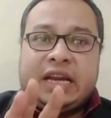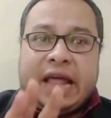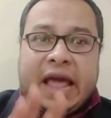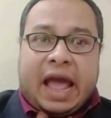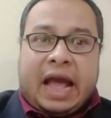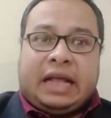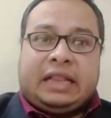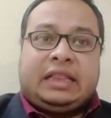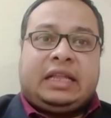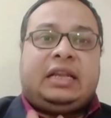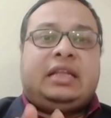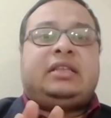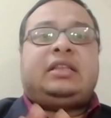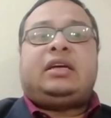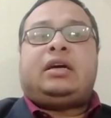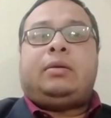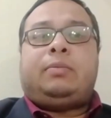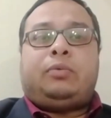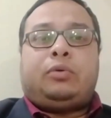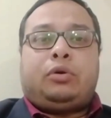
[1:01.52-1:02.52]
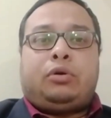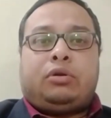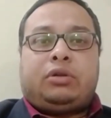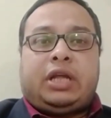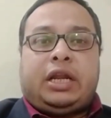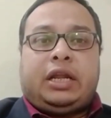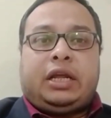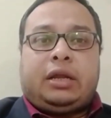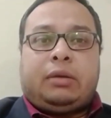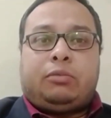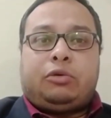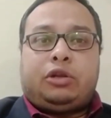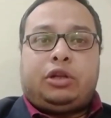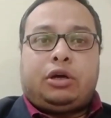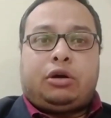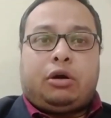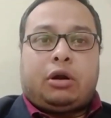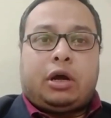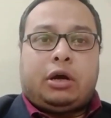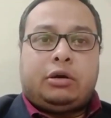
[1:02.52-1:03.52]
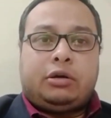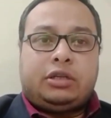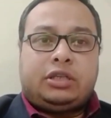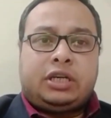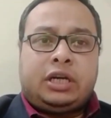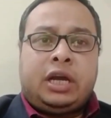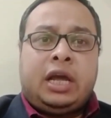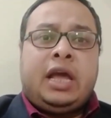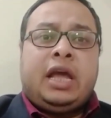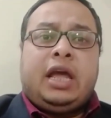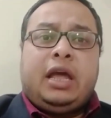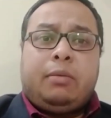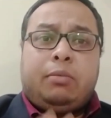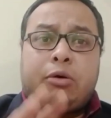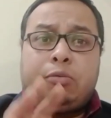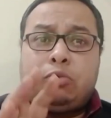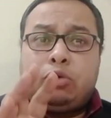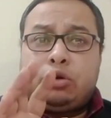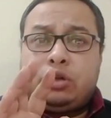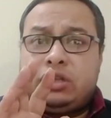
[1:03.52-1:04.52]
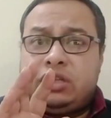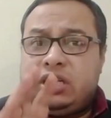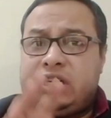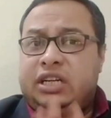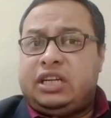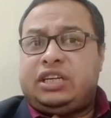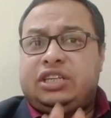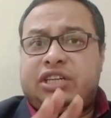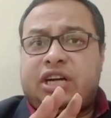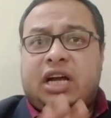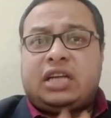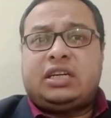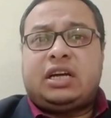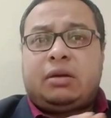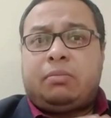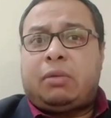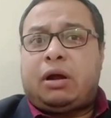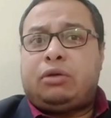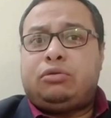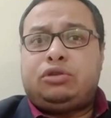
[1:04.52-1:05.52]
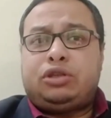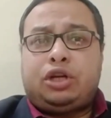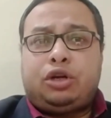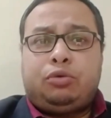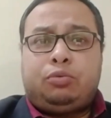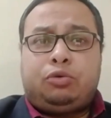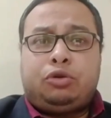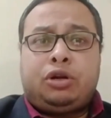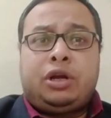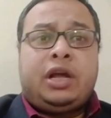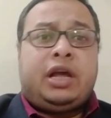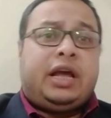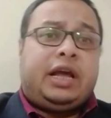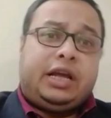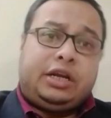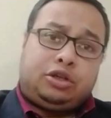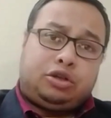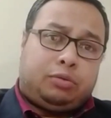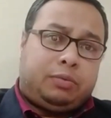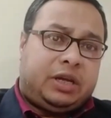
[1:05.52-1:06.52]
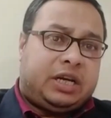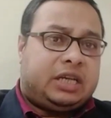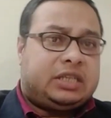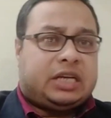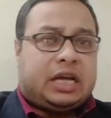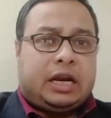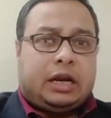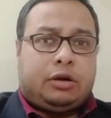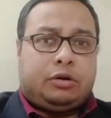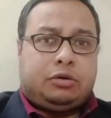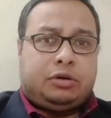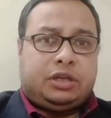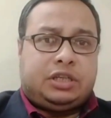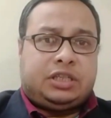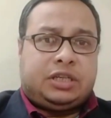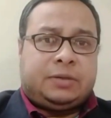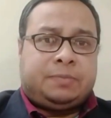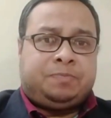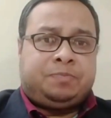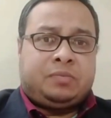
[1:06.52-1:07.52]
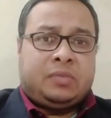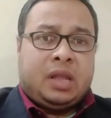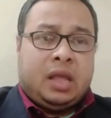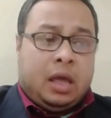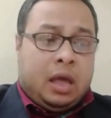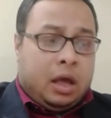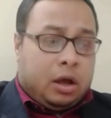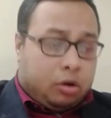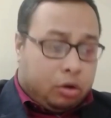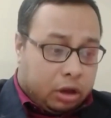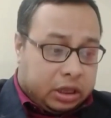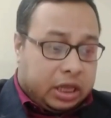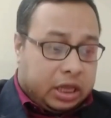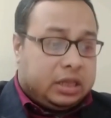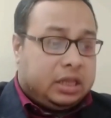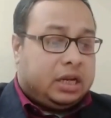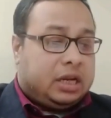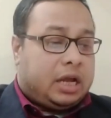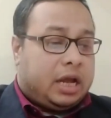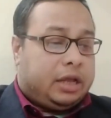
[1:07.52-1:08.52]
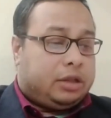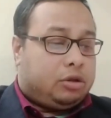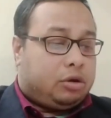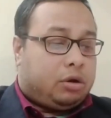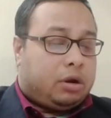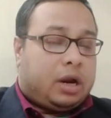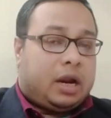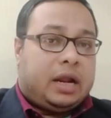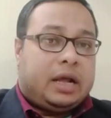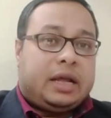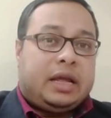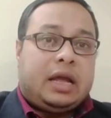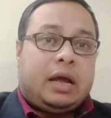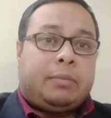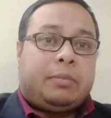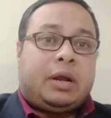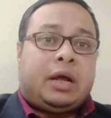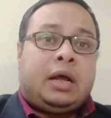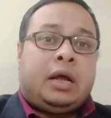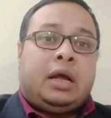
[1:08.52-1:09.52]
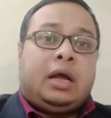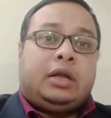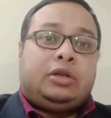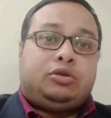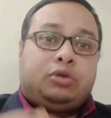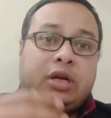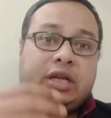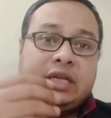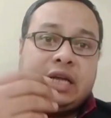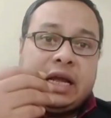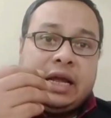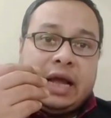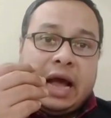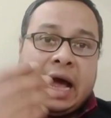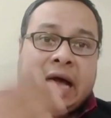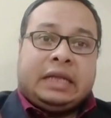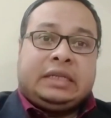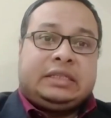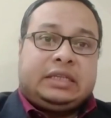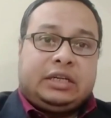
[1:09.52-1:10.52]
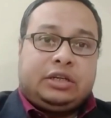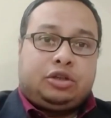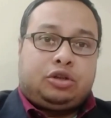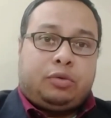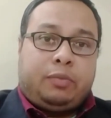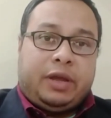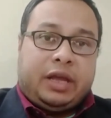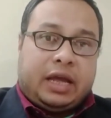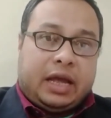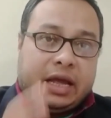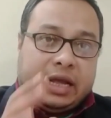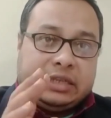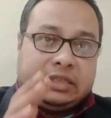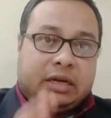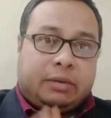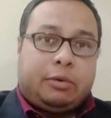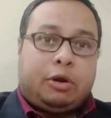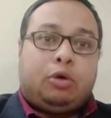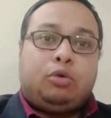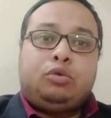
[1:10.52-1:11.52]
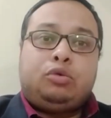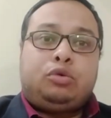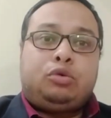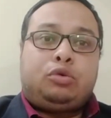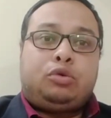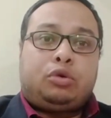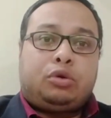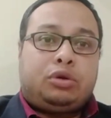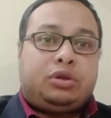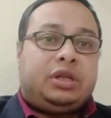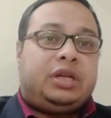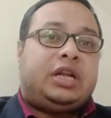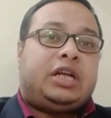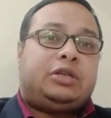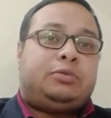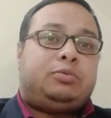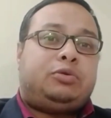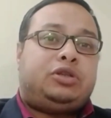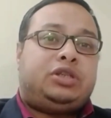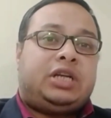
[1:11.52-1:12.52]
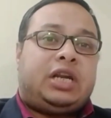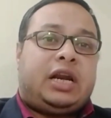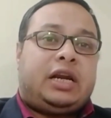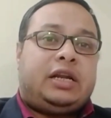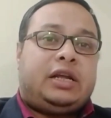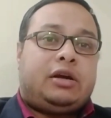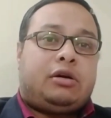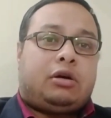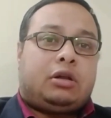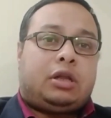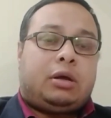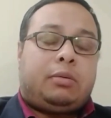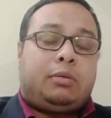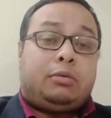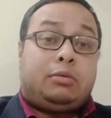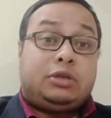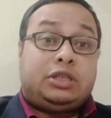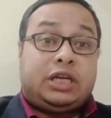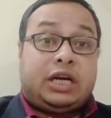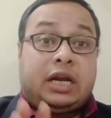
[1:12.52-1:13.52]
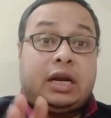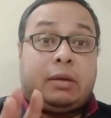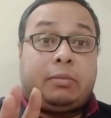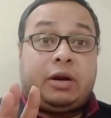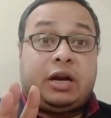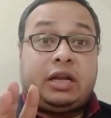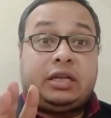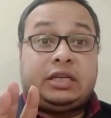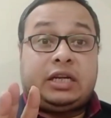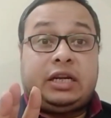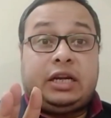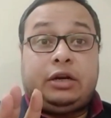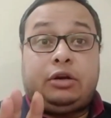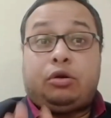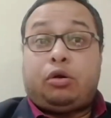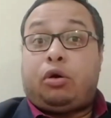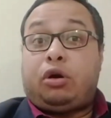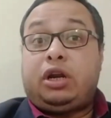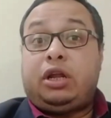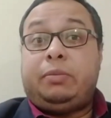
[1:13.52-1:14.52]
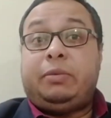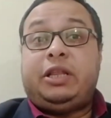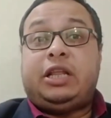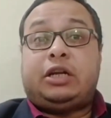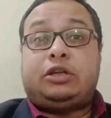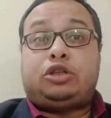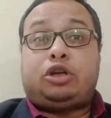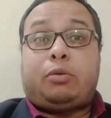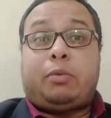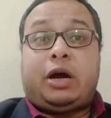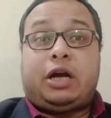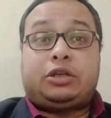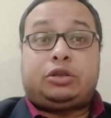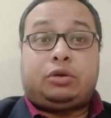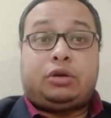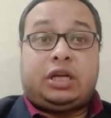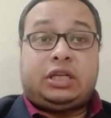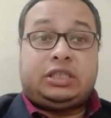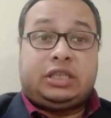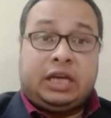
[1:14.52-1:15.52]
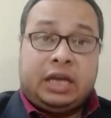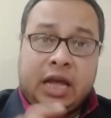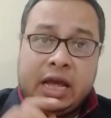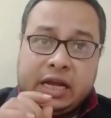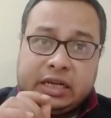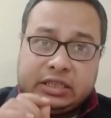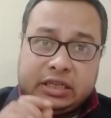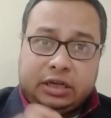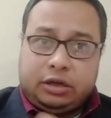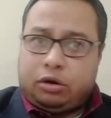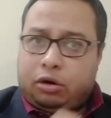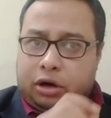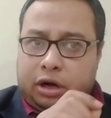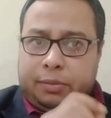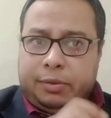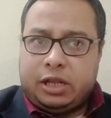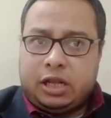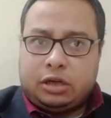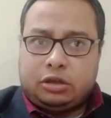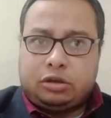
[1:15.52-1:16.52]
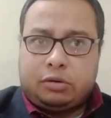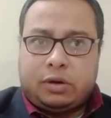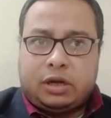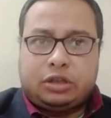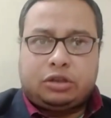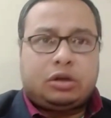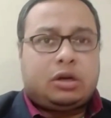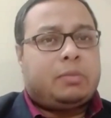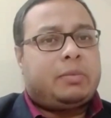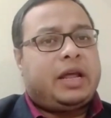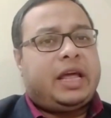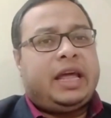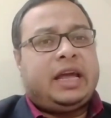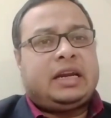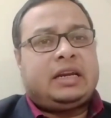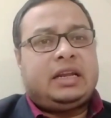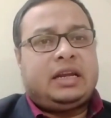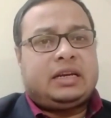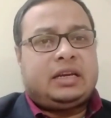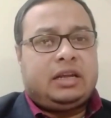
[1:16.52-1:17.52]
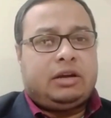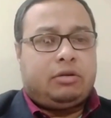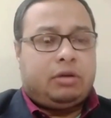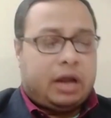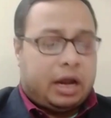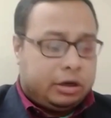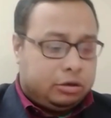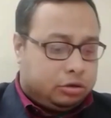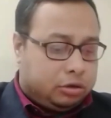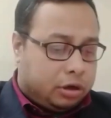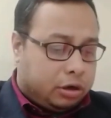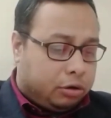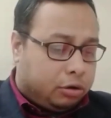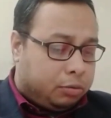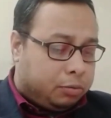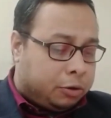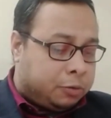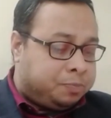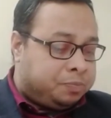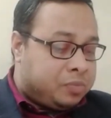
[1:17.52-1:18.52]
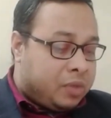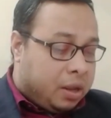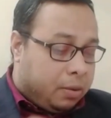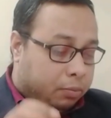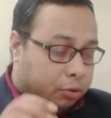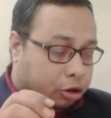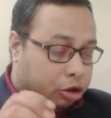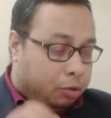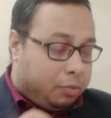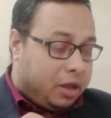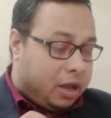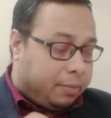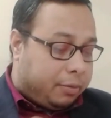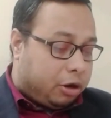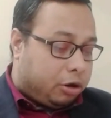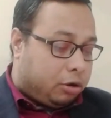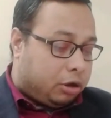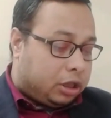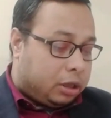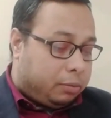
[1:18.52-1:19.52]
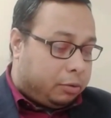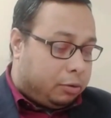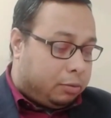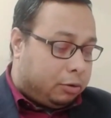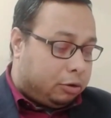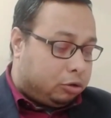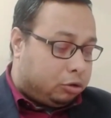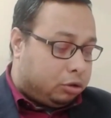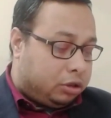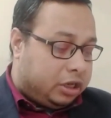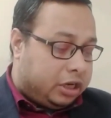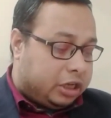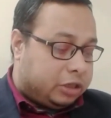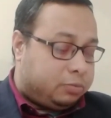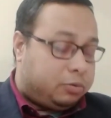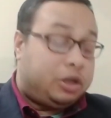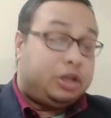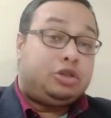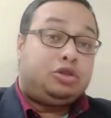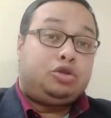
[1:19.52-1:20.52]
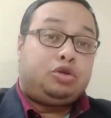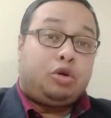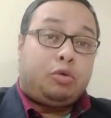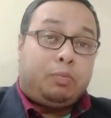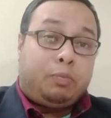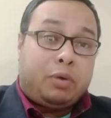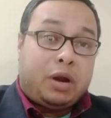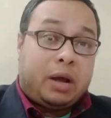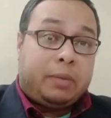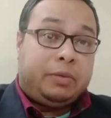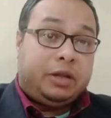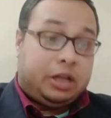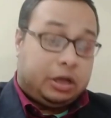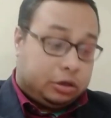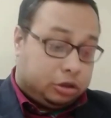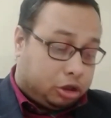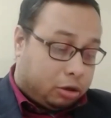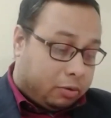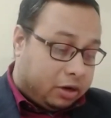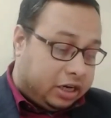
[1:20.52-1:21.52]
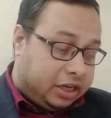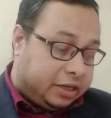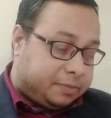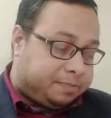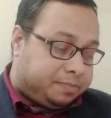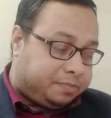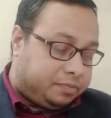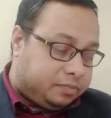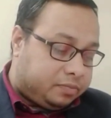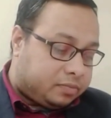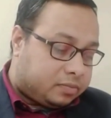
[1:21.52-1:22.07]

মাসের এক তারিখ থেকে পনেরো তারিখের মধ্যে করা হয়েছে এবং মোট তিরিশ হাজার মানুষের উপর এই সমীক্ষা চালানো হয়েছে কথা দীর্ঘায়িত করার আগেই আমরা চলে যাই আজকের সমীক্ষায় আজকে আমরা উত্তর দিনাজপুর জেলা নিয়ে কথা বলবো যেখানে আপনারা জানেন নটি বিধানসভা আসন আছে সেই নটি বিধানসভা আসন আমরা একটি একটি করে আলোচনা করব প্রথমেই আমরা কথা বলবো উত্তর দিনাজপুরের চোপড়া বিধানসভা নিয়ে